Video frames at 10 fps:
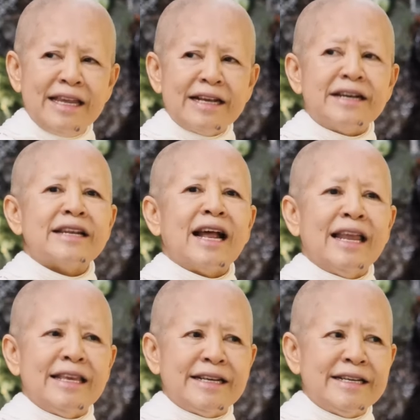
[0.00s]
นี้เกิดอะ
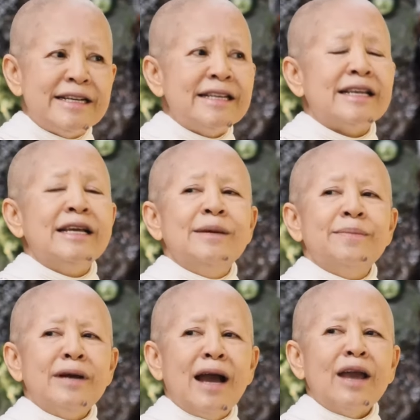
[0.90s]
ไรขึ้น
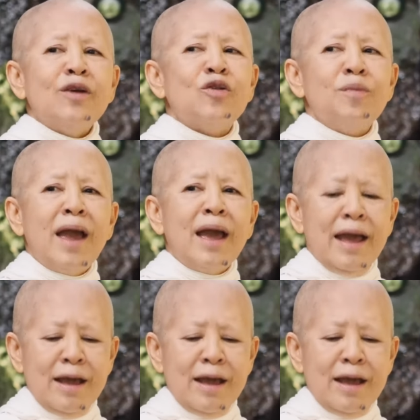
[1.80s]
เพื่อให้คุณแม่